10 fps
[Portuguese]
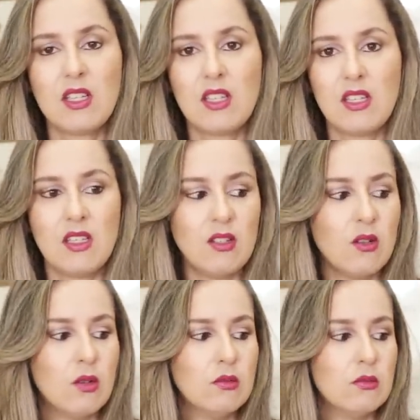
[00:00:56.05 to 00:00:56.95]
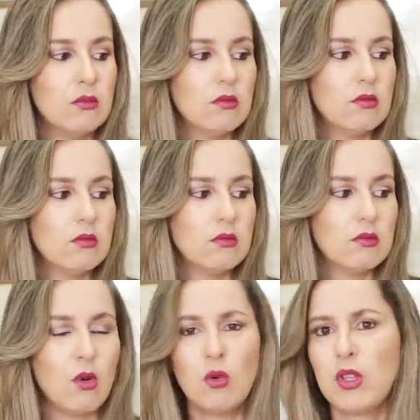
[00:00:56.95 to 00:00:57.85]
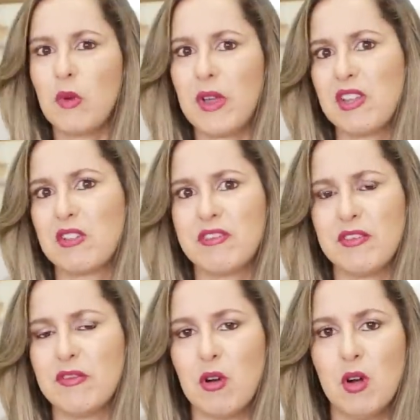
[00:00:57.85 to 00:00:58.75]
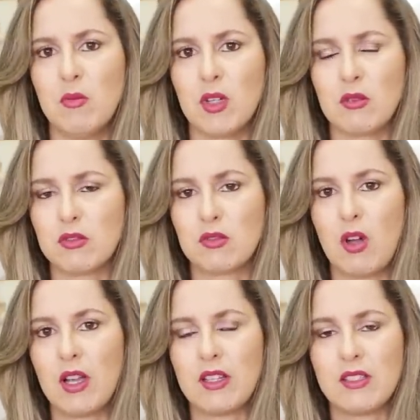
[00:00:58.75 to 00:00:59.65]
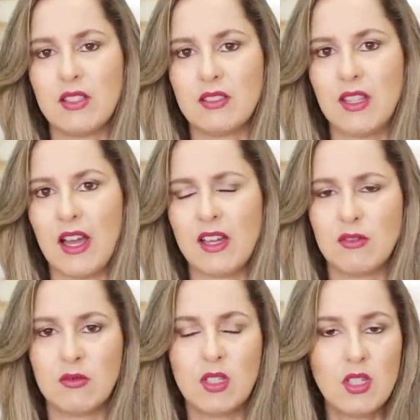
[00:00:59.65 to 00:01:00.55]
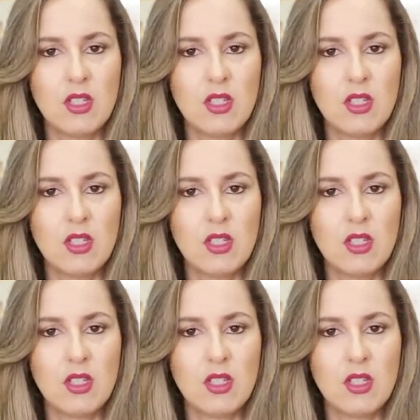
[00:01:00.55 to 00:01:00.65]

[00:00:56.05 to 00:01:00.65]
que ou ou não é nova fórmula, ou só acrescentaram,